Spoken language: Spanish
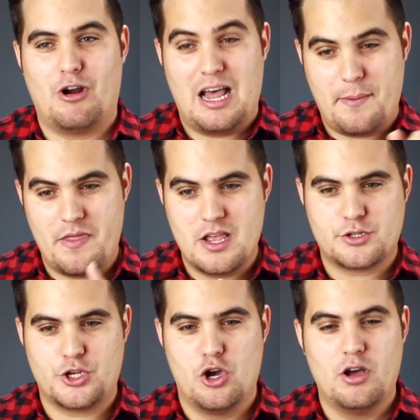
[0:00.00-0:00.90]
por la
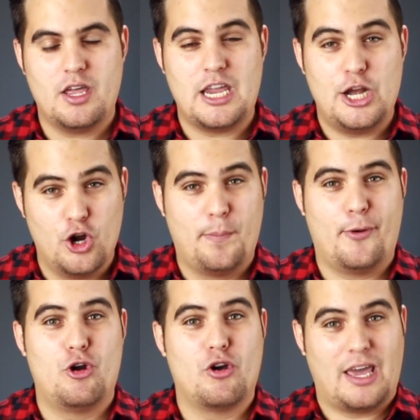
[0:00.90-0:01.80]
bendición y no
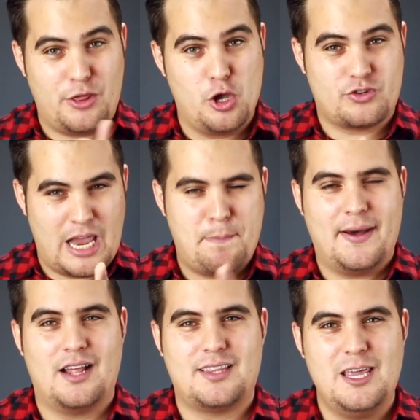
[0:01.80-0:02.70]
por lo que Dios es para